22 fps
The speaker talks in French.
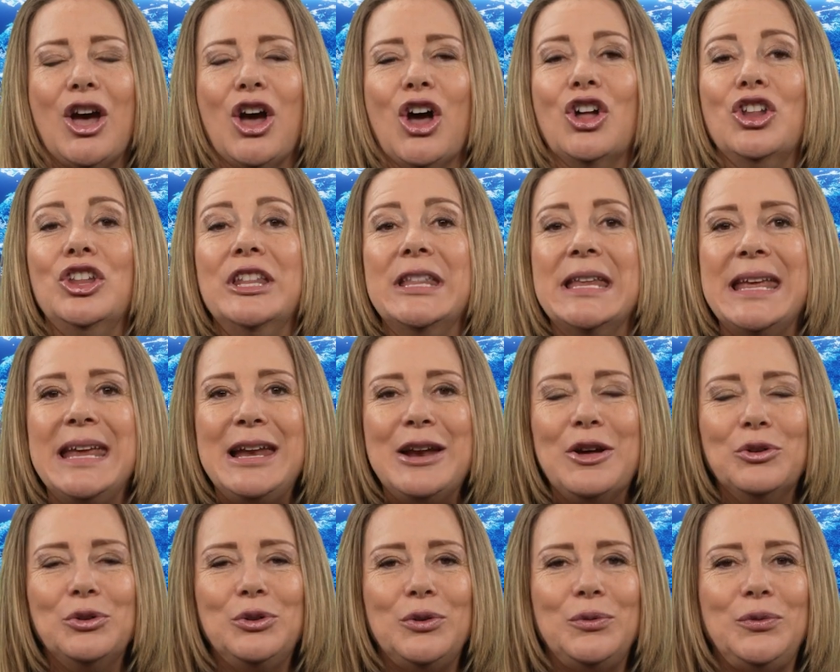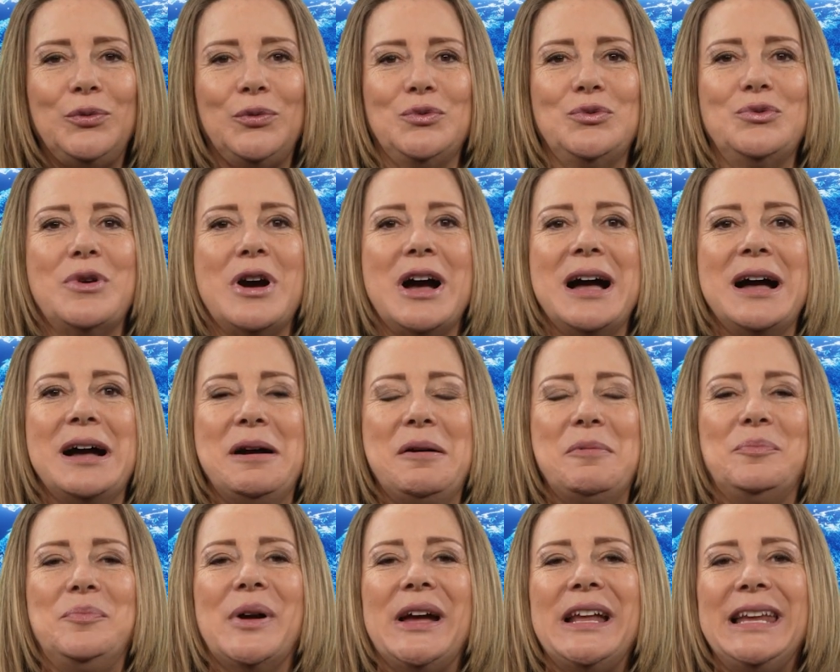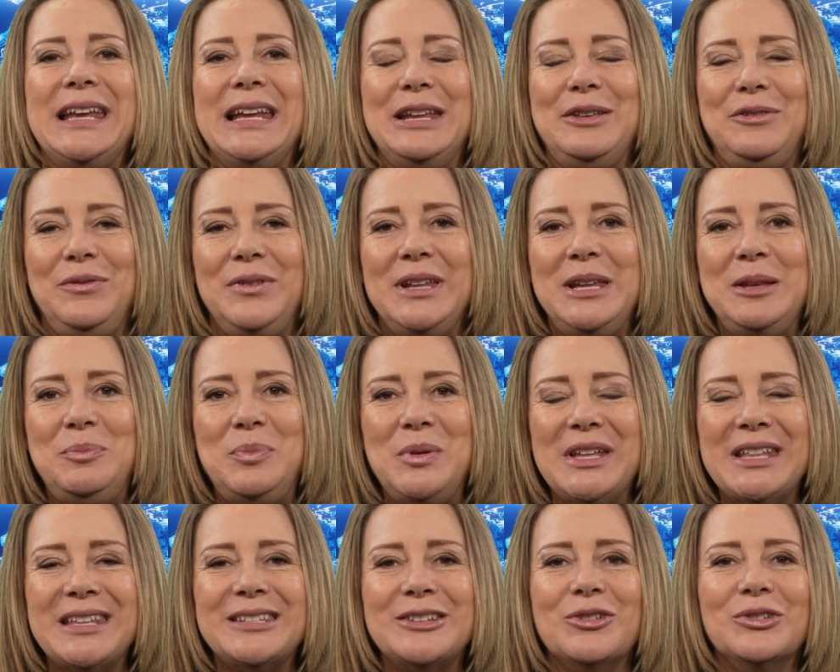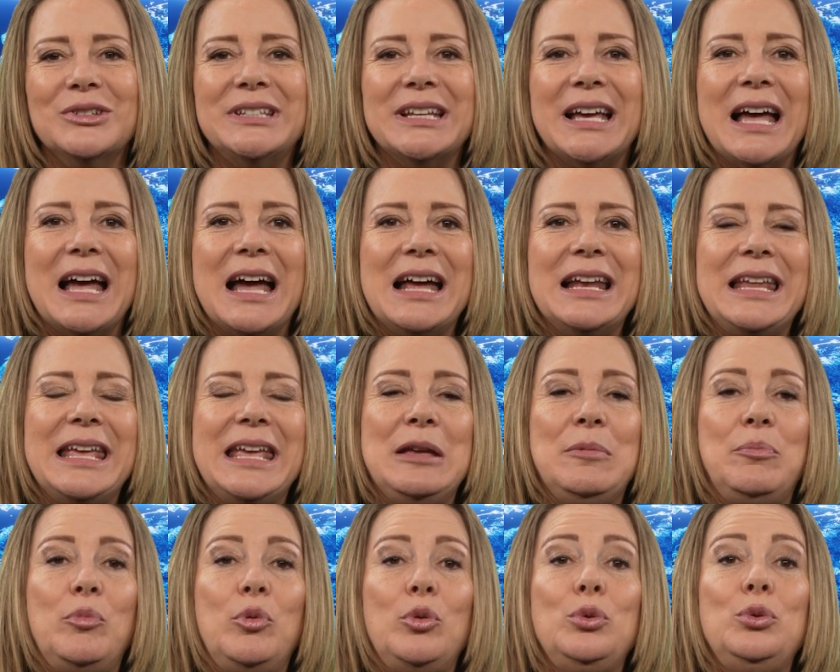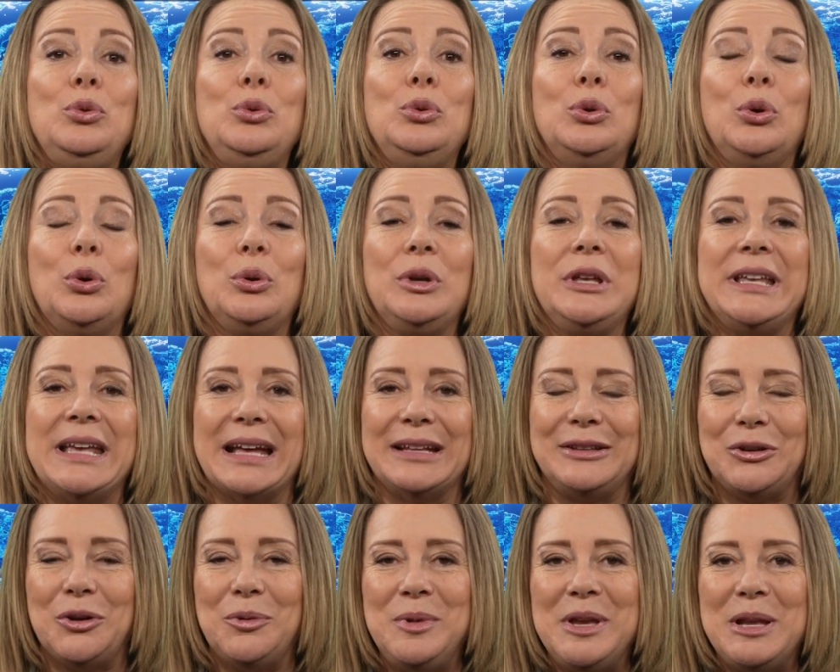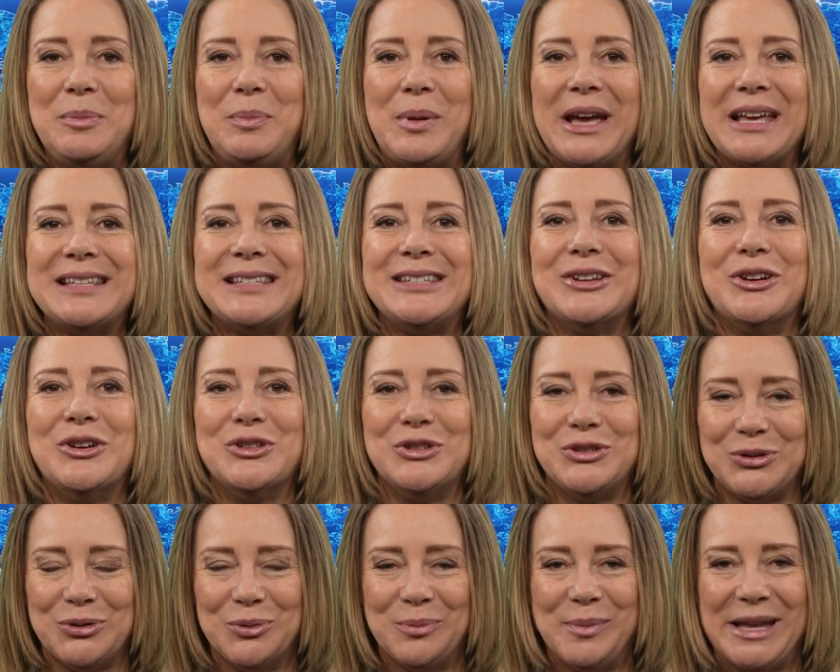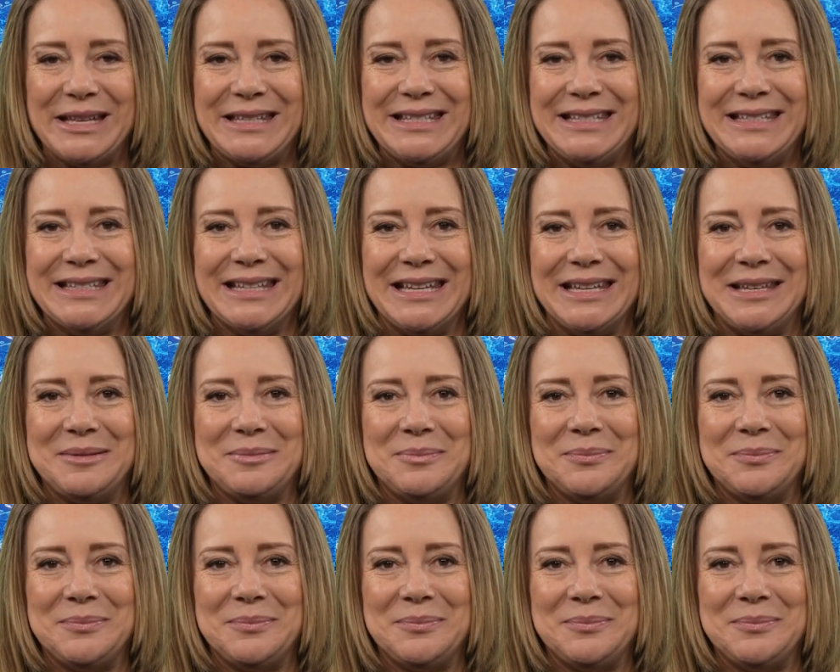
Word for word: Un élan de foi balaie les Philippines centrales et plus de 4000 personnes sont baptisées.